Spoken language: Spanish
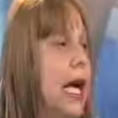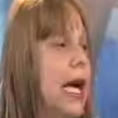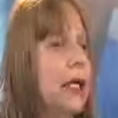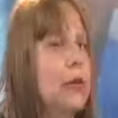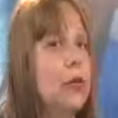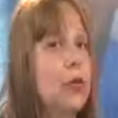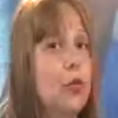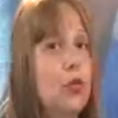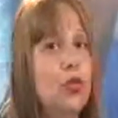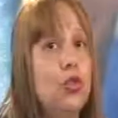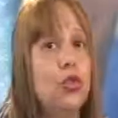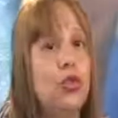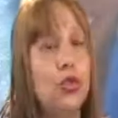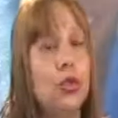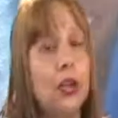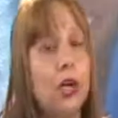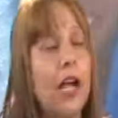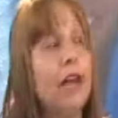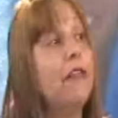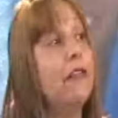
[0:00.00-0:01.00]
hay
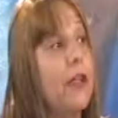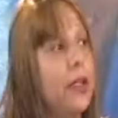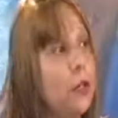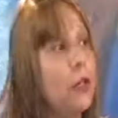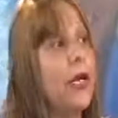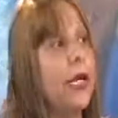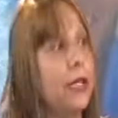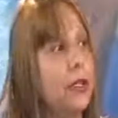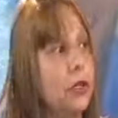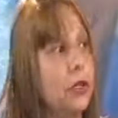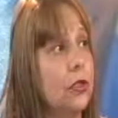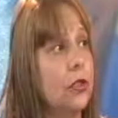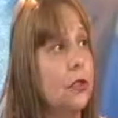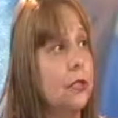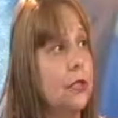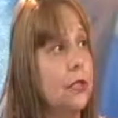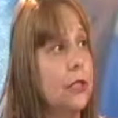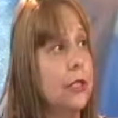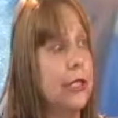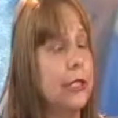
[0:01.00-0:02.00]
mucho café nuestro
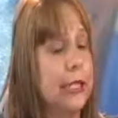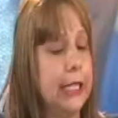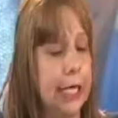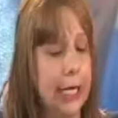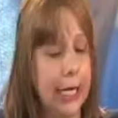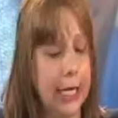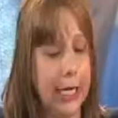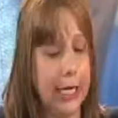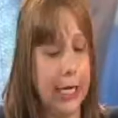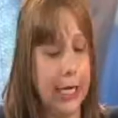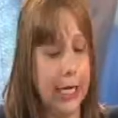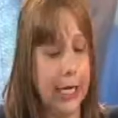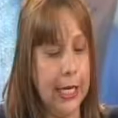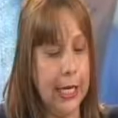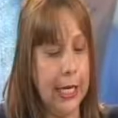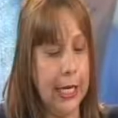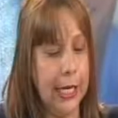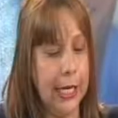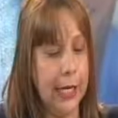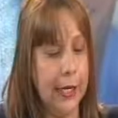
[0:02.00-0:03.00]
que,
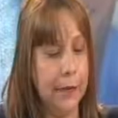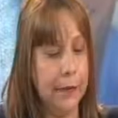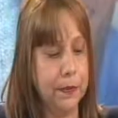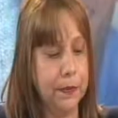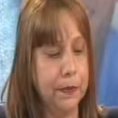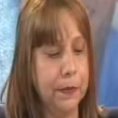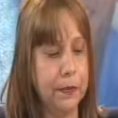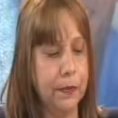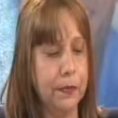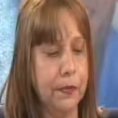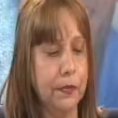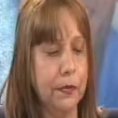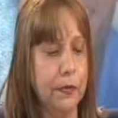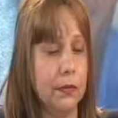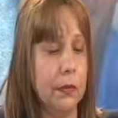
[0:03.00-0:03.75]
em,